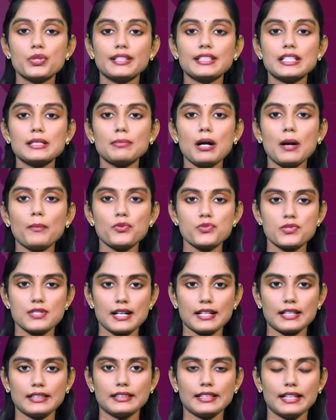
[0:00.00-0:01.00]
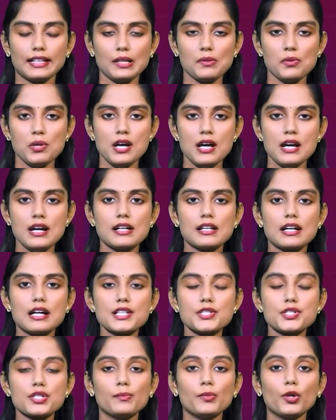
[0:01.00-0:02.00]
చంద్రబాబు సారథ్యంలో
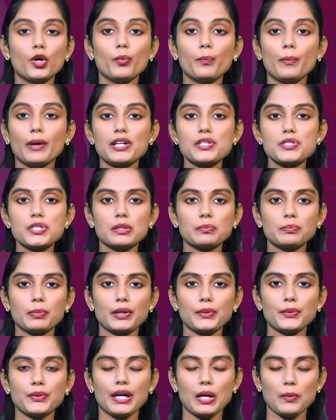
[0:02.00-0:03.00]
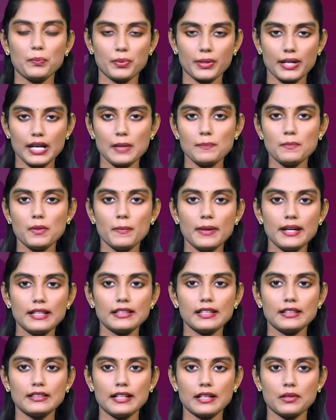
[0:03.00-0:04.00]
రాష్ట్రంలో పెన్షన్ పండుగ
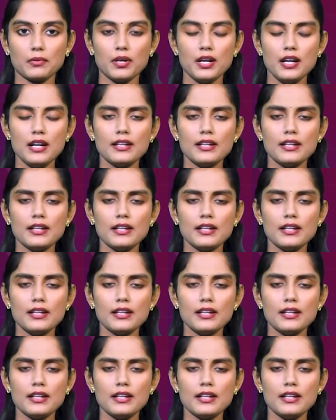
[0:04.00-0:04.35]
ప్రారంభమైందన్నారు